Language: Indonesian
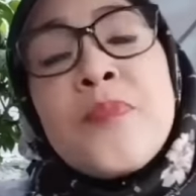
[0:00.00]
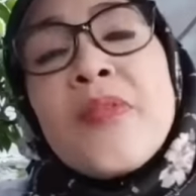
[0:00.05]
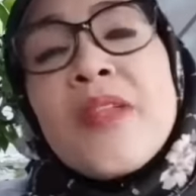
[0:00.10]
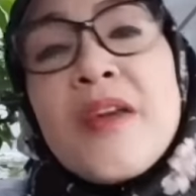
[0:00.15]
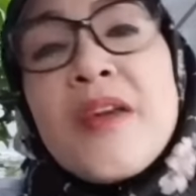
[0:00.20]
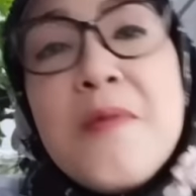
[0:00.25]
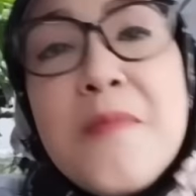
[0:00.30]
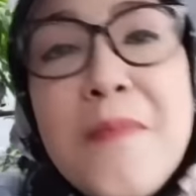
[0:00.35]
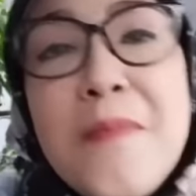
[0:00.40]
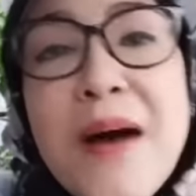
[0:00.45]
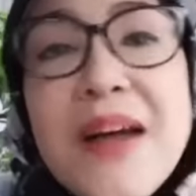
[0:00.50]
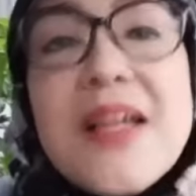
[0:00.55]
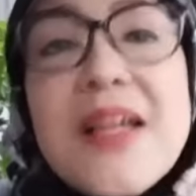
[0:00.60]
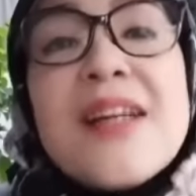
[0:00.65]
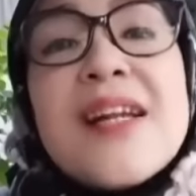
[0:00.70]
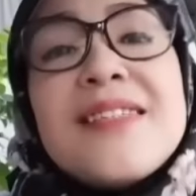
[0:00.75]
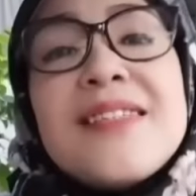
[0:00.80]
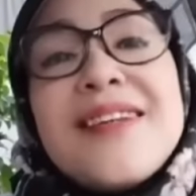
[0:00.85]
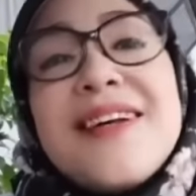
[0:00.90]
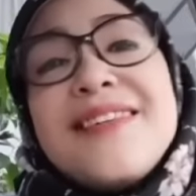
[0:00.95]
Di
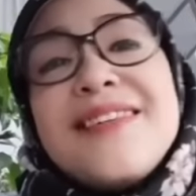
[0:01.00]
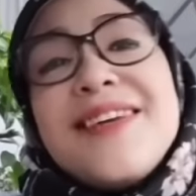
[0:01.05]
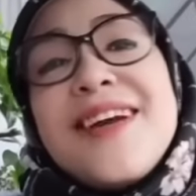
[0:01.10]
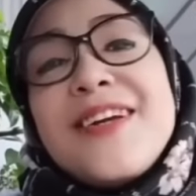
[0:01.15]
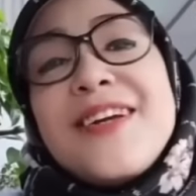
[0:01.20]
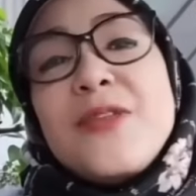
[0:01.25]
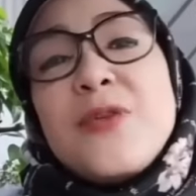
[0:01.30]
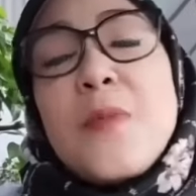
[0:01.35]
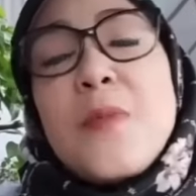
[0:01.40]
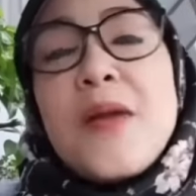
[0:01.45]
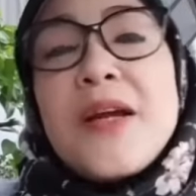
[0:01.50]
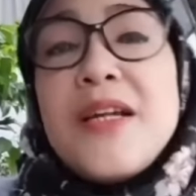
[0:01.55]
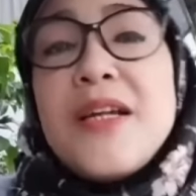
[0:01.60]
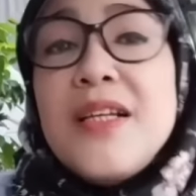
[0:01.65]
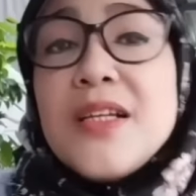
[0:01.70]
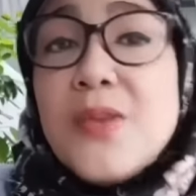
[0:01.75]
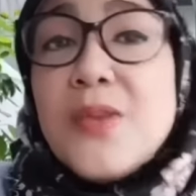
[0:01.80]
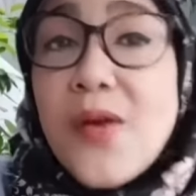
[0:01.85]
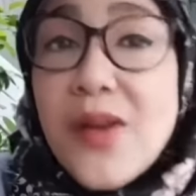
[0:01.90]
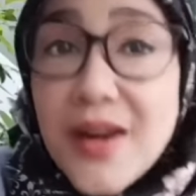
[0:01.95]
mana rasanya gitu, apalagi
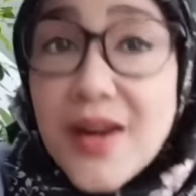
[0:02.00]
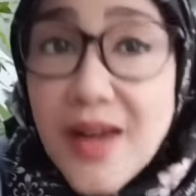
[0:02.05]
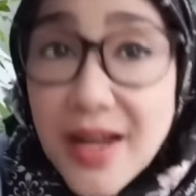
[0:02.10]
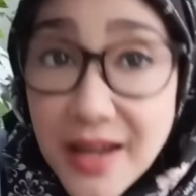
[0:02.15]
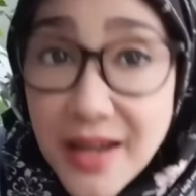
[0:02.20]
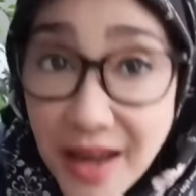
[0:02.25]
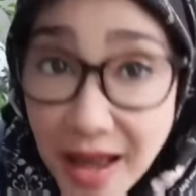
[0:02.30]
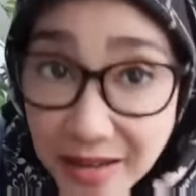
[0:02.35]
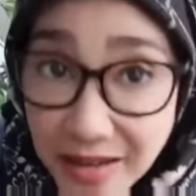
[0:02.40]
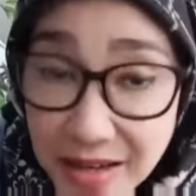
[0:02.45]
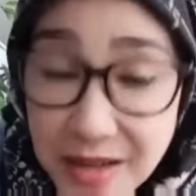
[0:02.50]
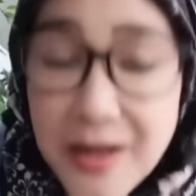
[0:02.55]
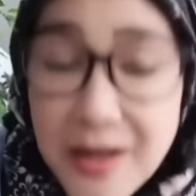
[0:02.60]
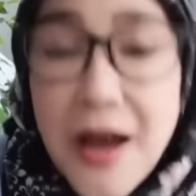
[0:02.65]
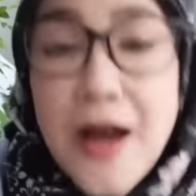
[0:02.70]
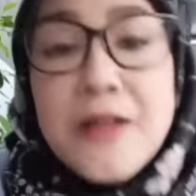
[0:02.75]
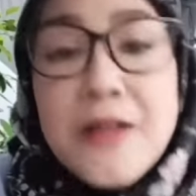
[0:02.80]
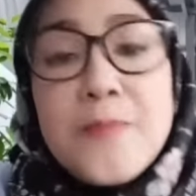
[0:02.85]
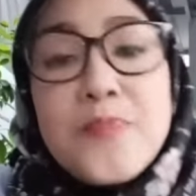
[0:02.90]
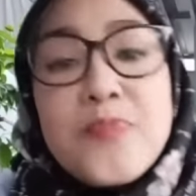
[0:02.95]
dia seorang laki-laki
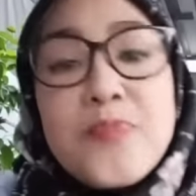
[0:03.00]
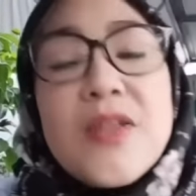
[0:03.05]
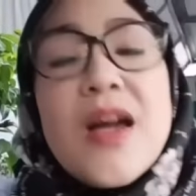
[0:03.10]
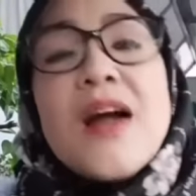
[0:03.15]
kan.